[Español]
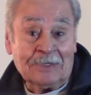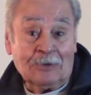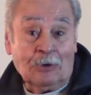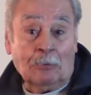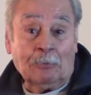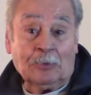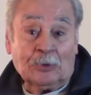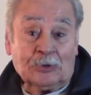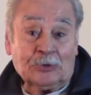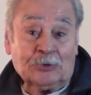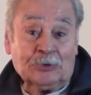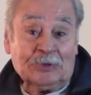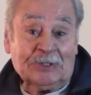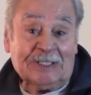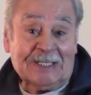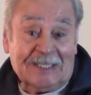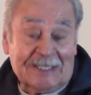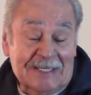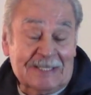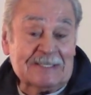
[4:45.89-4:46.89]

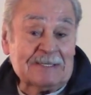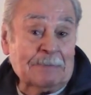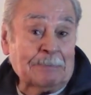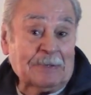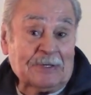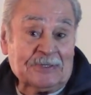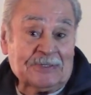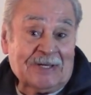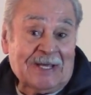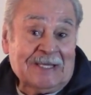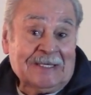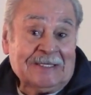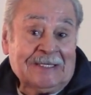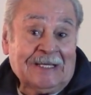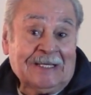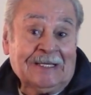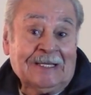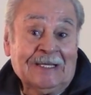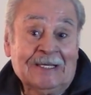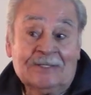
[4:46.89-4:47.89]
Oportunidades se
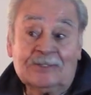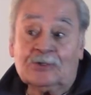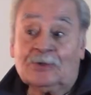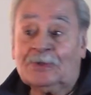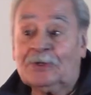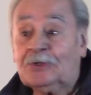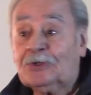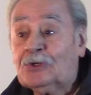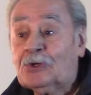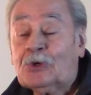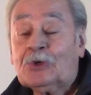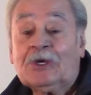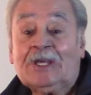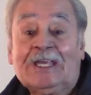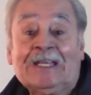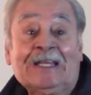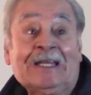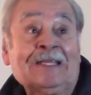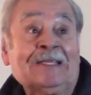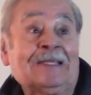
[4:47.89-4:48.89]
presentan, sobre todo
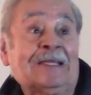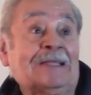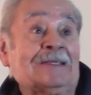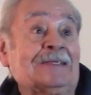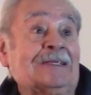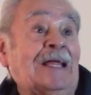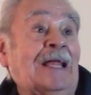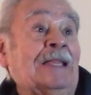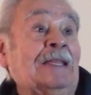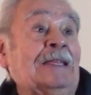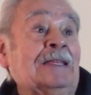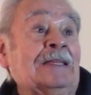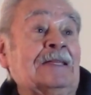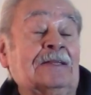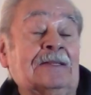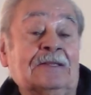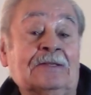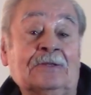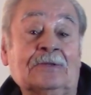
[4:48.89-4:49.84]
quien anda tan